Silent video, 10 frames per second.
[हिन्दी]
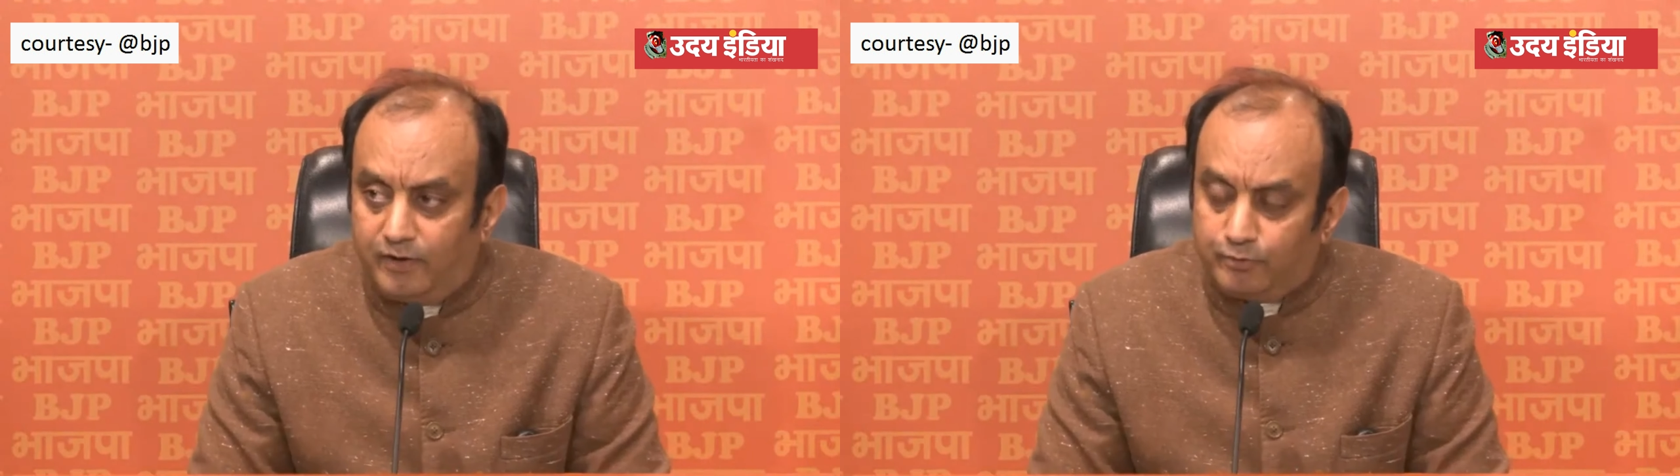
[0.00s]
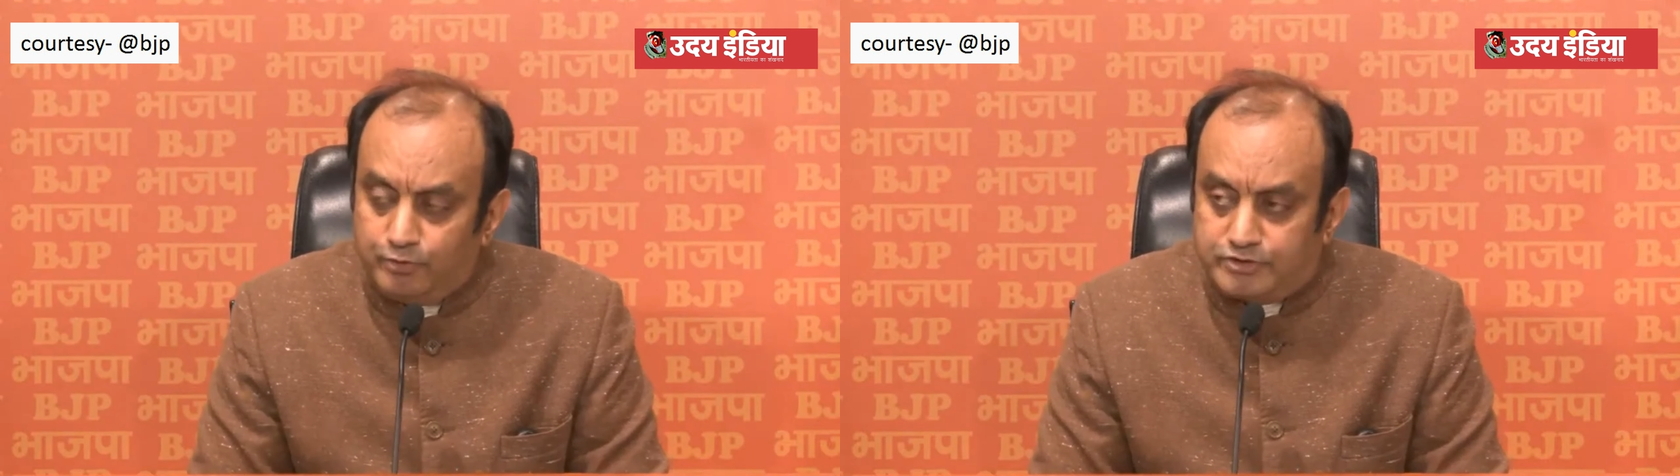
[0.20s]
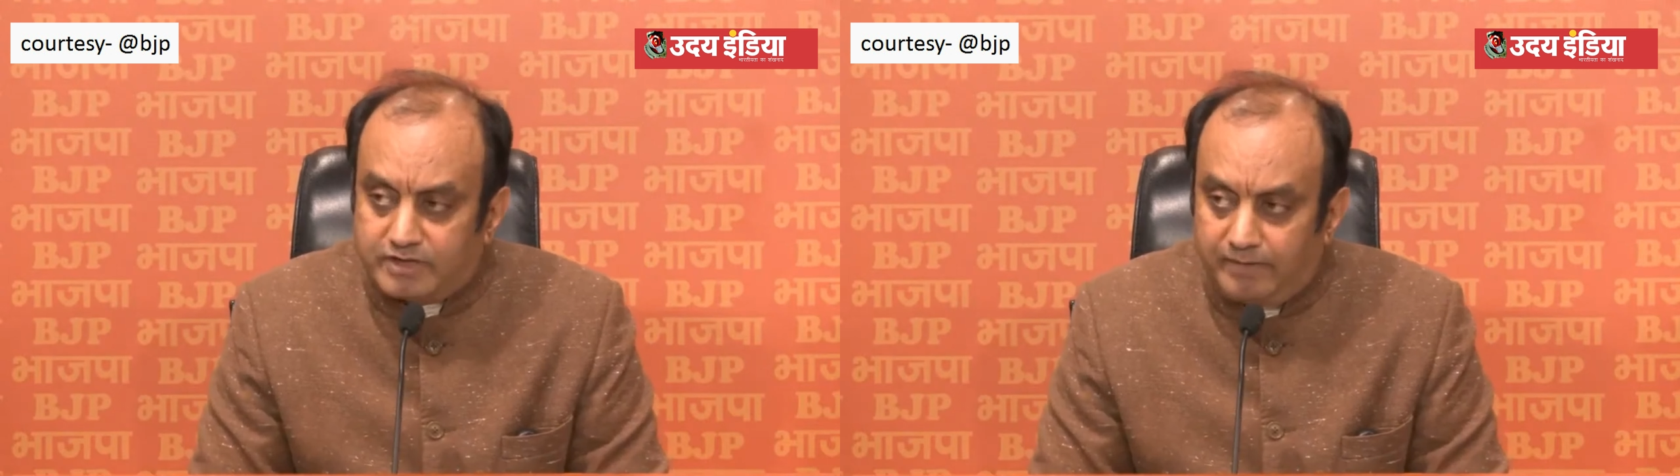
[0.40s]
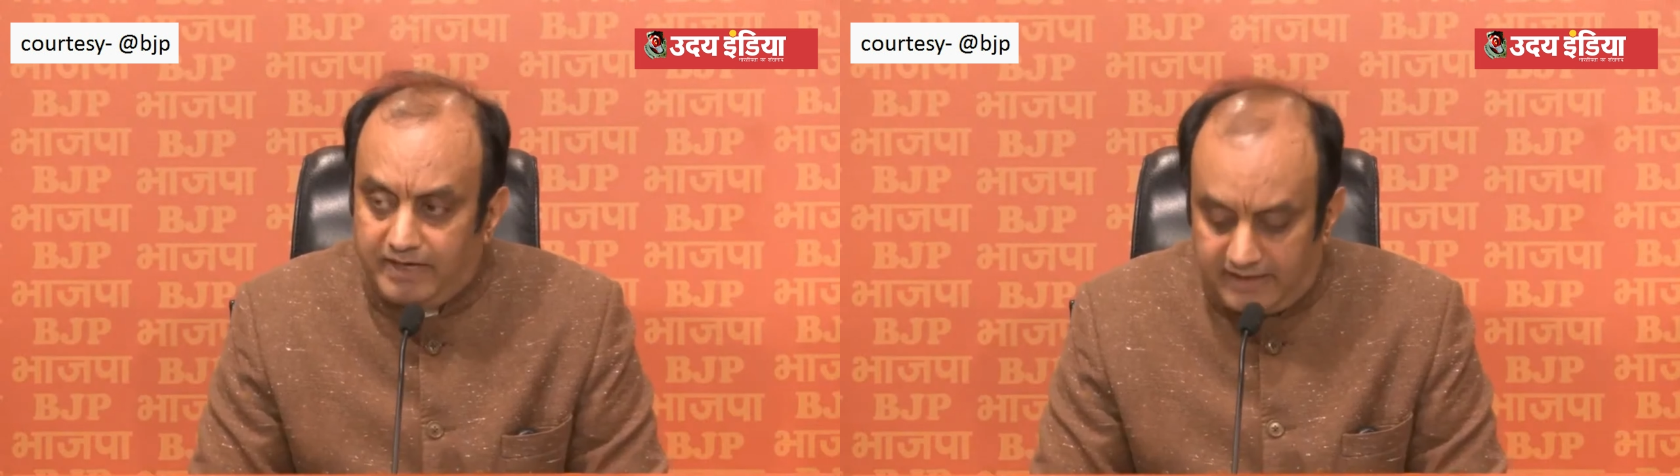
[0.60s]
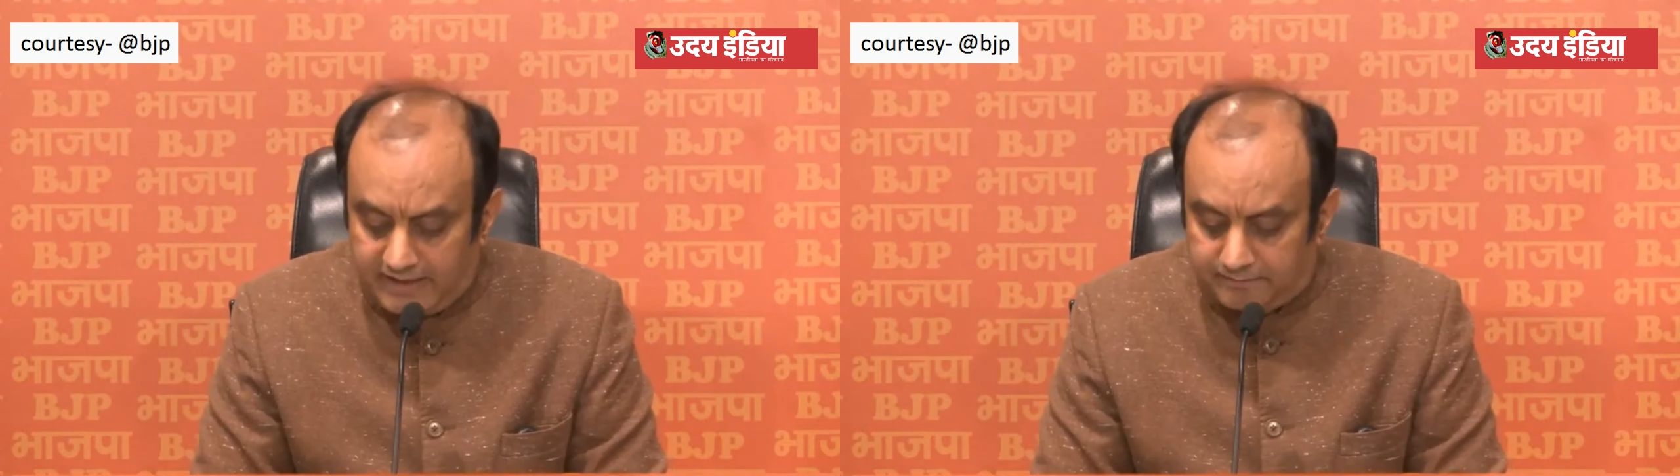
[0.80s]
और उस
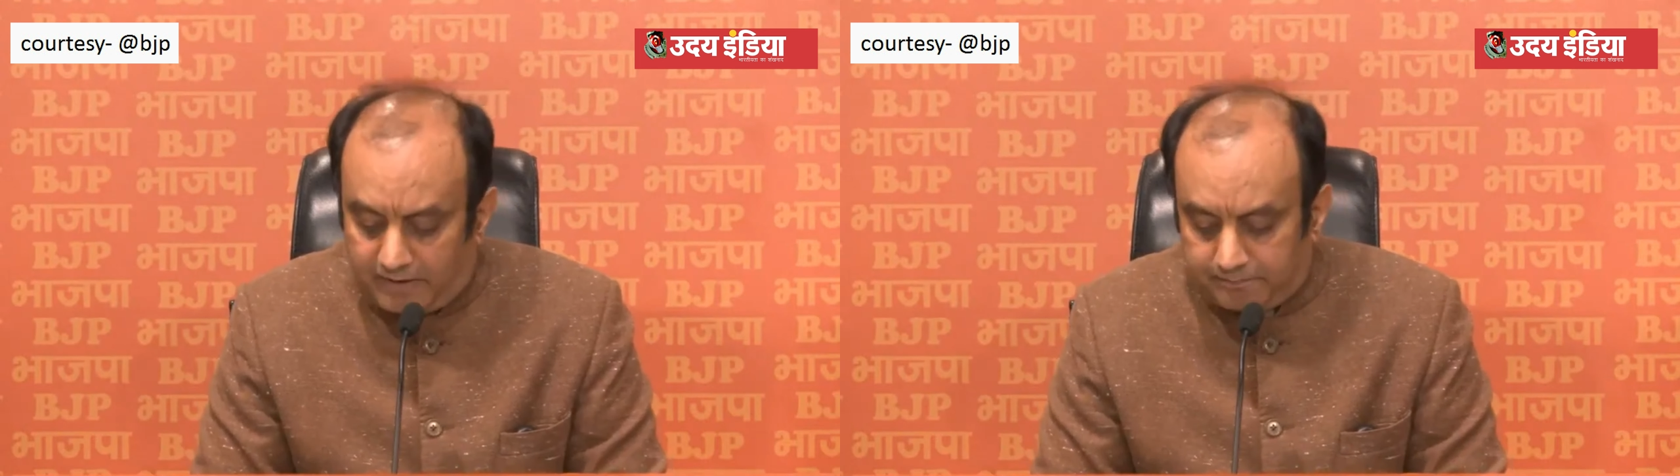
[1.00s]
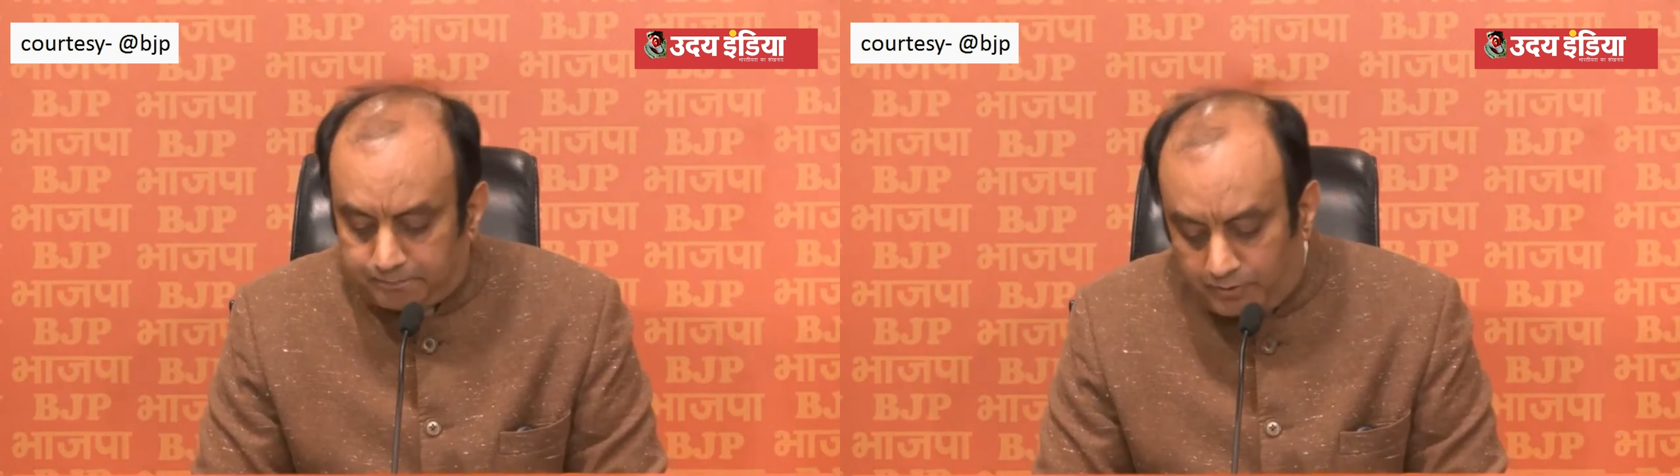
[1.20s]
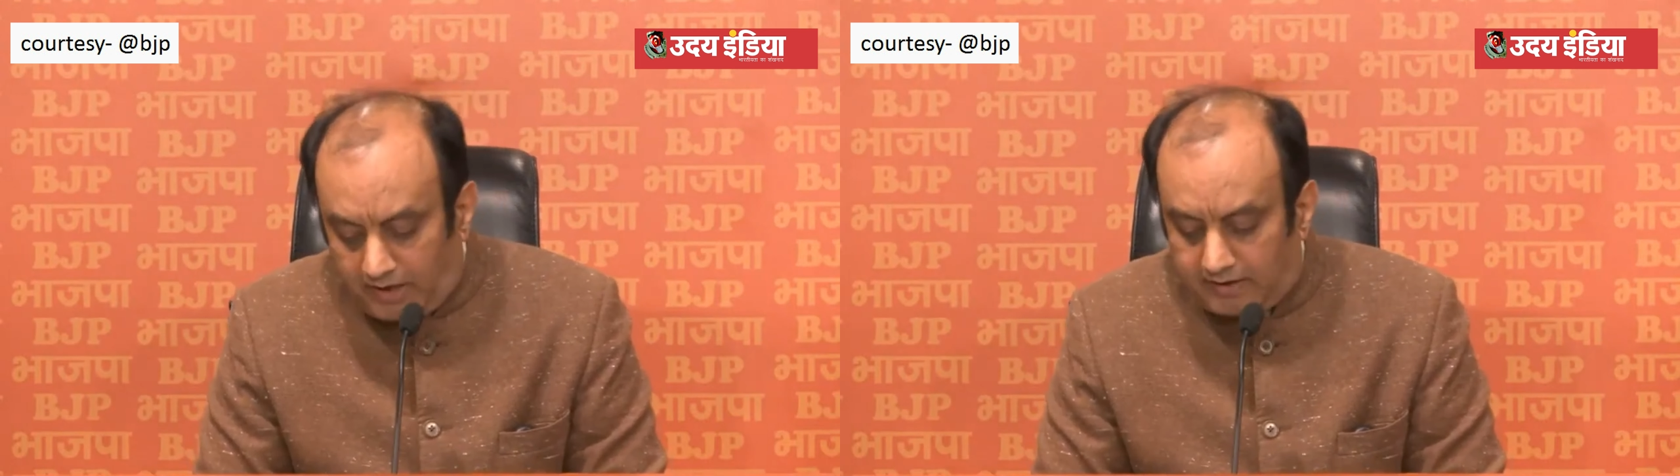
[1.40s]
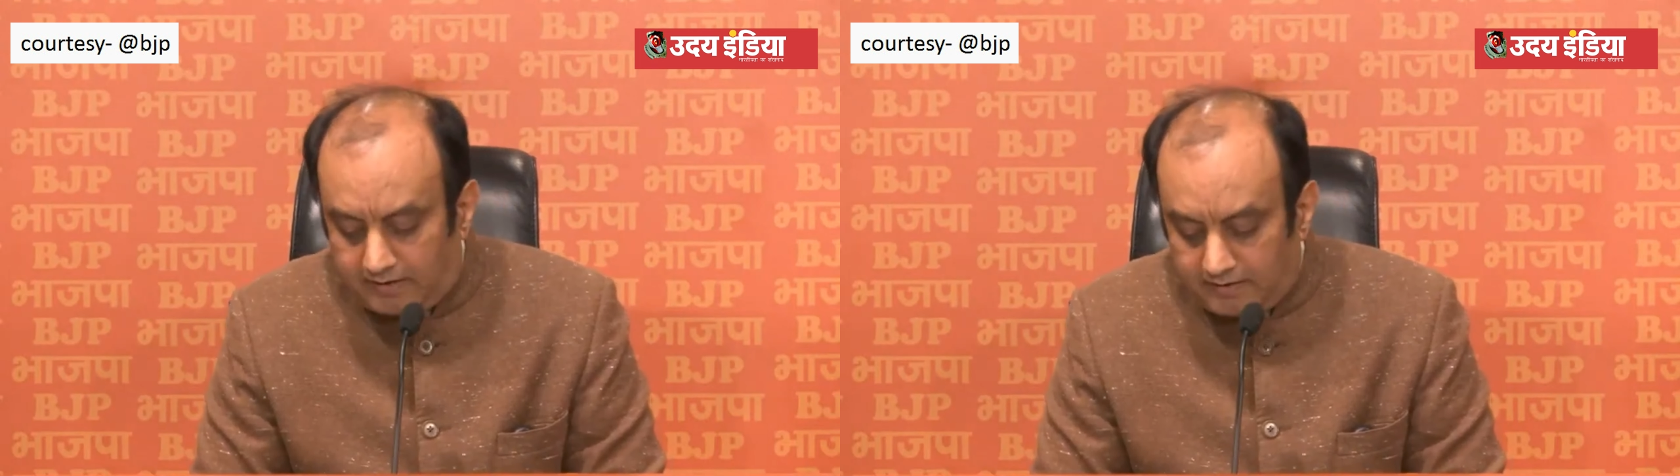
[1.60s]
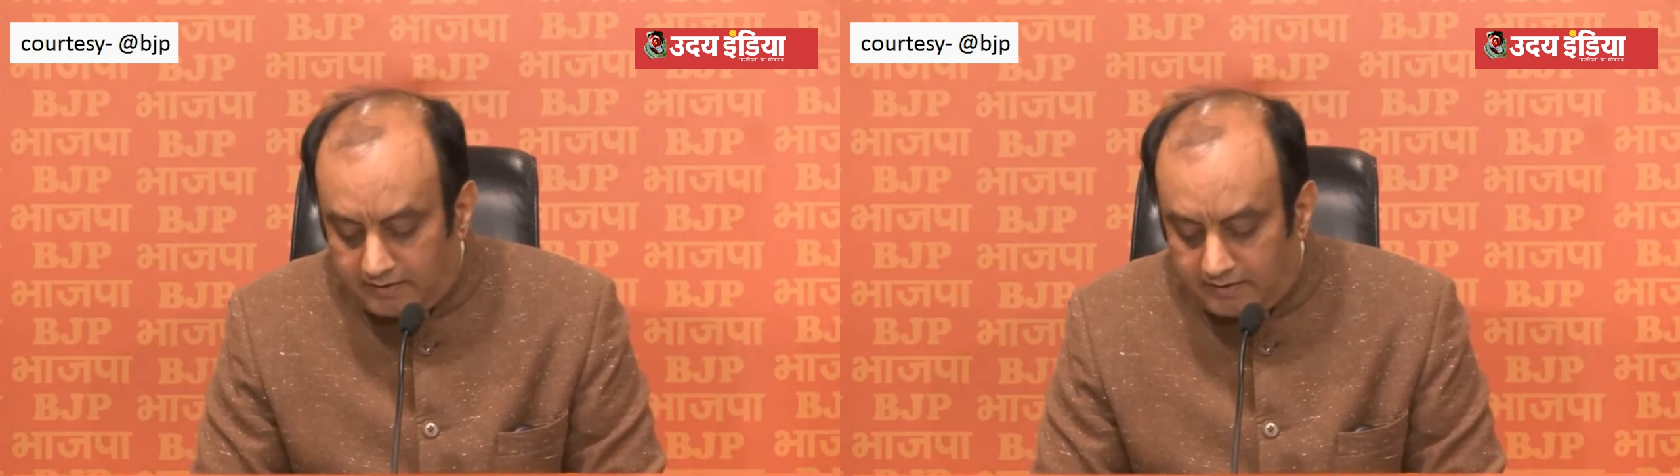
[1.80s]
समय एक बार पुनः